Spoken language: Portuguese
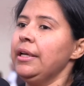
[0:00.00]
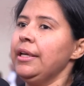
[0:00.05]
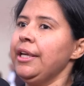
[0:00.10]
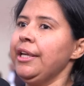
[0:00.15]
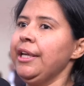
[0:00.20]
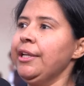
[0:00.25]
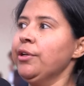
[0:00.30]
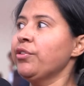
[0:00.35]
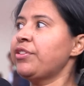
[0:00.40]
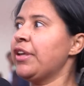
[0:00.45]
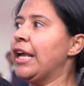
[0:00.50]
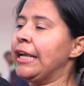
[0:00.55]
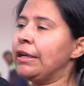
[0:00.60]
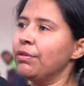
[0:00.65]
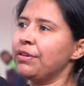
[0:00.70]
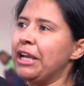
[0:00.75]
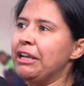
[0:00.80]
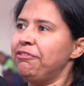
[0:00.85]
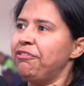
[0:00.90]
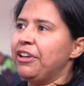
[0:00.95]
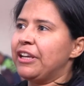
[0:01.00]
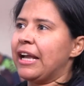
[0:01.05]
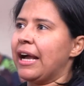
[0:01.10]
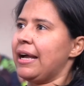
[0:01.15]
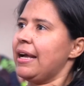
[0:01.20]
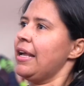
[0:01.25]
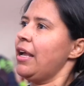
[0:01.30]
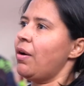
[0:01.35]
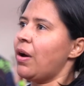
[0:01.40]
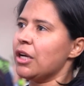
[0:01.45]
e não tem com quem
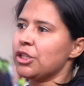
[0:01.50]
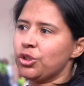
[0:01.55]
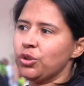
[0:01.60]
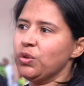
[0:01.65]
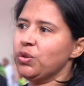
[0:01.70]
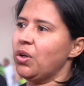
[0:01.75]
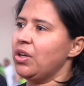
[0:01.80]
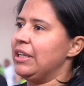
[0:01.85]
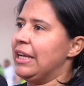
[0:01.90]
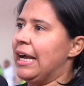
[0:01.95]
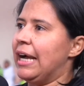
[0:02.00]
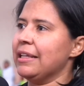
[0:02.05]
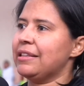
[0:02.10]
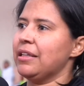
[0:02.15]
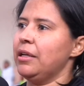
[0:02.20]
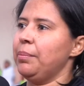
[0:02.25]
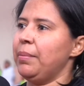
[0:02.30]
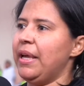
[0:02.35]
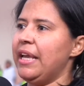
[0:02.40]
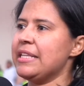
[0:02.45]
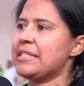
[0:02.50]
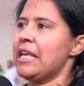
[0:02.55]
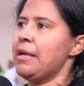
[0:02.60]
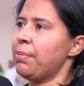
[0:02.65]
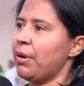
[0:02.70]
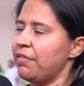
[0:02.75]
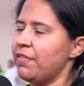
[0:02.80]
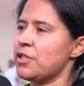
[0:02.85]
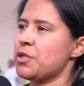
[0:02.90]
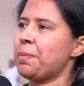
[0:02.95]
ficar, eu ajudo a olhar também.
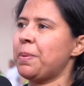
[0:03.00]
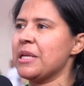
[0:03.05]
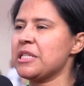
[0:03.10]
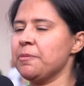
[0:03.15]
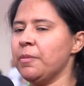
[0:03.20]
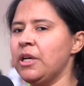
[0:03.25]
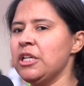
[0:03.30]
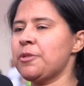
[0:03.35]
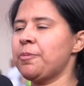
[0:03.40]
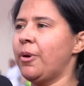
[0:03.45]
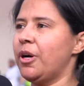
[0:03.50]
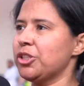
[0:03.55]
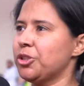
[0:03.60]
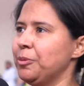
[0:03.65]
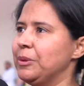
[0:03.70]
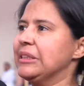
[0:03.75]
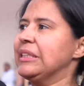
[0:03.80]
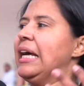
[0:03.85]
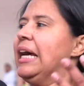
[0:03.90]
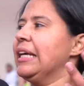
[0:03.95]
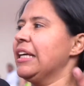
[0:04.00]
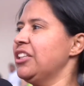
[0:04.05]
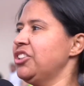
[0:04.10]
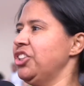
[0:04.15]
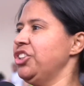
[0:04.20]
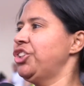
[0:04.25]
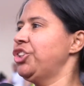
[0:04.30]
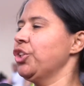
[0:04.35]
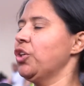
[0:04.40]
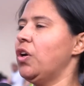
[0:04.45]
Sempre aviso para as mães, pode mandar que a
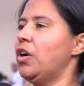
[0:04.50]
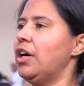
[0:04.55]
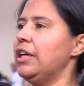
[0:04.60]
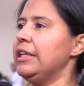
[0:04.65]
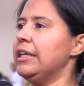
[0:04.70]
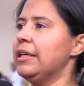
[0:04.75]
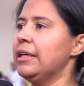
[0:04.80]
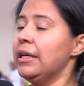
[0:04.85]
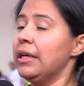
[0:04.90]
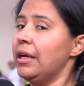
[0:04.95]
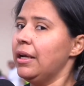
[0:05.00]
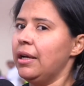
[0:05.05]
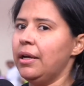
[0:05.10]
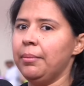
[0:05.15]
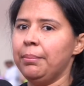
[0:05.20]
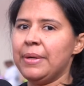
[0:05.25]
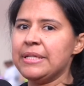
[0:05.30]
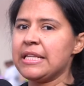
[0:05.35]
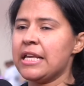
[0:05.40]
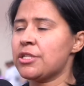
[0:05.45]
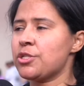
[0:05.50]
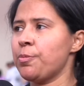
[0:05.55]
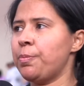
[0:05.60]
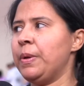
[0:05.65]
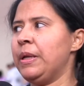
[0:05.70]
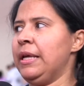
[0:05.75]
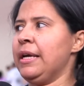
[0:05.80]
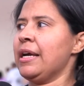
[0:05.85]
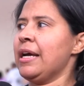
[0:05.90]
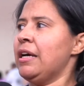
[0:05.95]
gente olha. Mas é super
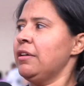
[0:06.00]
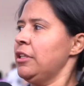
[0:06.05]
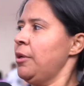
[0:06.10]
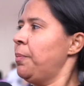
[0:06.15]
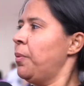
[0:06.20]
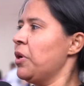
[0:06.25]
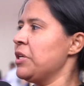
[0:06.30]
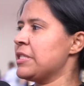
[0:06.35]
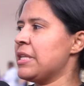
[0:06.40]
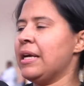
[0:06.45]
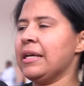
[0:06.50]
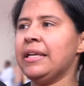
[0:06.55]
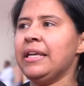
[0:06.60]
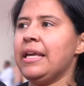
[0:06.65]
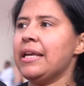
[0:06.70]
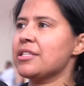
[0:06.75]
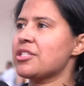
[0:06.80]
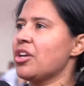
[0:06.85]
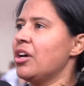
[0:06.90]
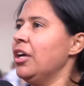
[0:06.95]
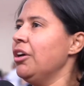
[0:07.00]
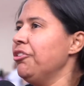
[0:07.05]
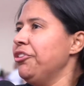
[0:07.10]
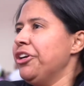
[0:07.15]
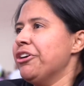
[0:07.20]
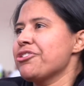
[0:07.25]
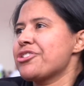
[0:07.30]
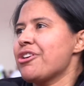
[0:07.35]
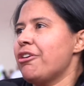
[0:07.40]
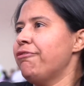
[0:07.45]
legal. Depois daqui é só
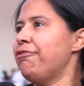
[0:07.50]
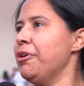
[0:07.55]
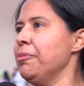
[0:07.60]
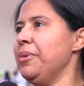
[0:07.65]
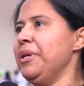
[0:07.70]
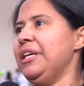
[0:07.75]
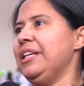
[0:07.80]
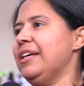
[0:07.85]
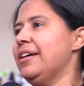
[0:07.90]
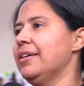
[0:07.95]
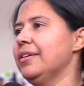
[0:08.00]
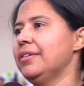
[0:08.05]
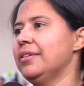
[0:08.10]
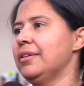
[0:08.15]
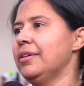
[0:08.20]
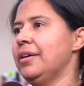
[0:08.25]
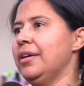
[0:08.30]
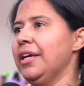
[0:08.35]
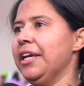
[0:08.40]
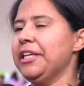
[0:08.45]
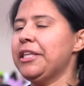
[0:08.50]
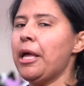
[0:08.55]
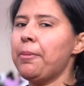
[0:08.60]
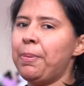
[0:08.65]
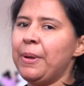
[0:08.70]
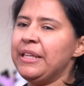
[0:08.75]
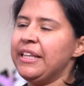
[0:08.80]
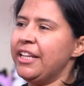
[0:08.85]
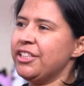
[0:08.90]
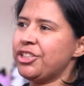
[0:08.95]
reunião, só família,
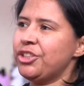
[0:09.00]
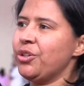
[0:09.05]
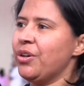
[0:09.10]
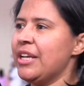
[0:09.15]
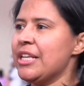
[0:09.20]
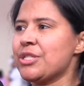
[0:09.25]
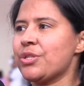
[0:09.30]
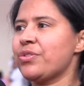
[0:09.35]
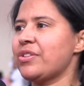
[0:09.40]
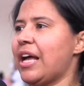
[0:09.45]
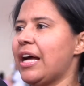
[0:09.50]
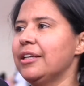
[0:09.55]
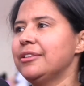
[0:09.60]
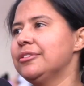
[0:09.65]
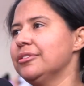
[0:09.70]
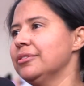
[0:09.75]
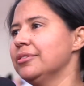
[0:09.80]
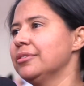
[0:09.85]
independente do resultado.